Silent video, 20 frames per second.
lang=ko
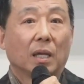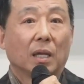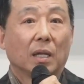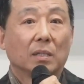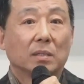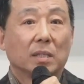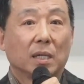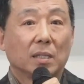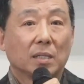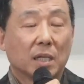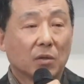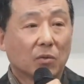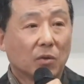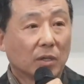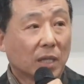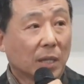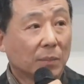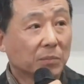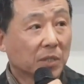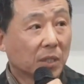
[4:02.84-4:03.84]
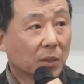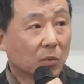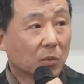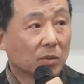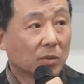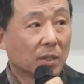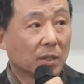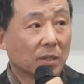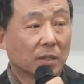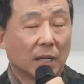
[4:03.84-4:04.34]
세상과 담잡고
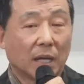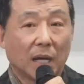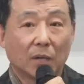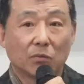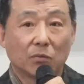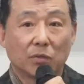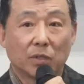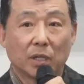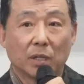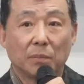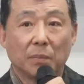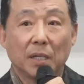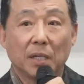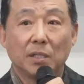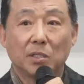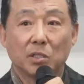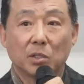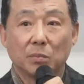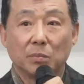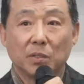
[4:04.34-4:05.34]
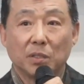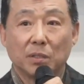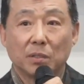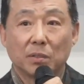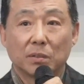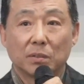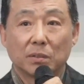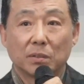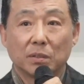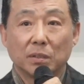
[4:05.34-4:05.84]
사는 한국의 메이저
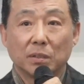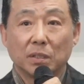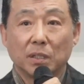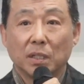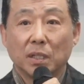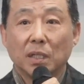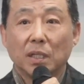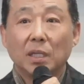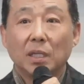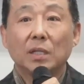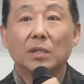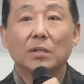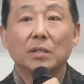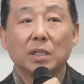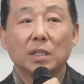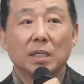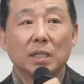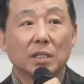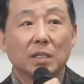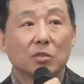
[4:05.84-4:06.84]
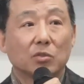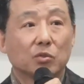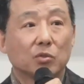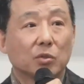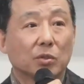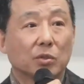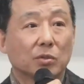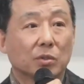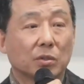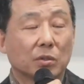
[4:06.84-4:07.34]
미디어들은 이런 얘기의
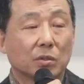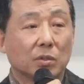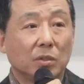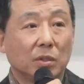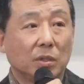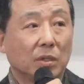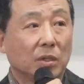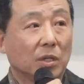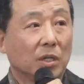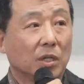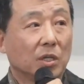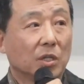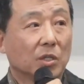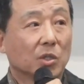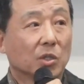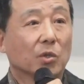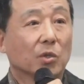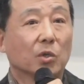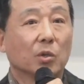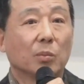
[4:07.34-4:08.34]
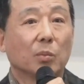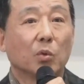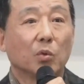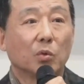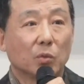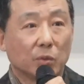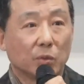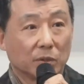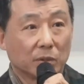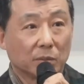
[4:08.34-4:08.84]
중요성을 전혀
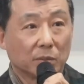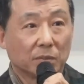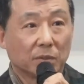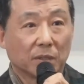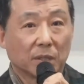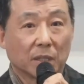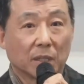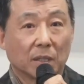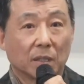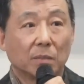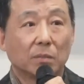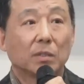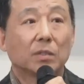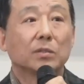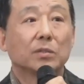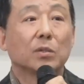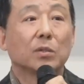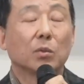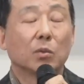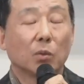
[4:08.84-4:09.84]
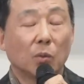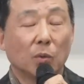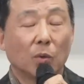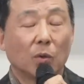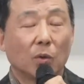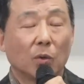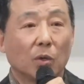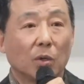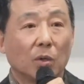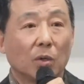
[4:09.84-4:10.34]
모르고 있습니다. 그럼 그들도
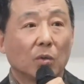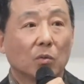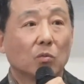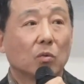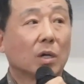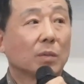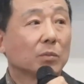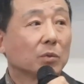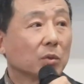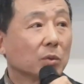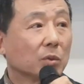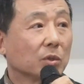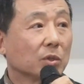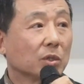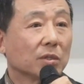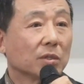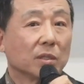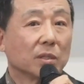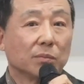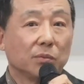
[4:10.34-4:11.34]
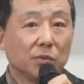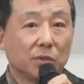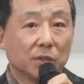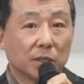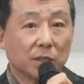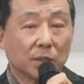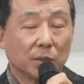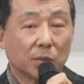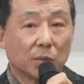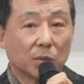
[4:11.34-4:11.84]
우한송시열의
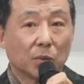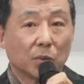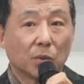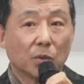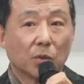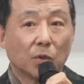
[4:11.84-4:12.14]
분신이고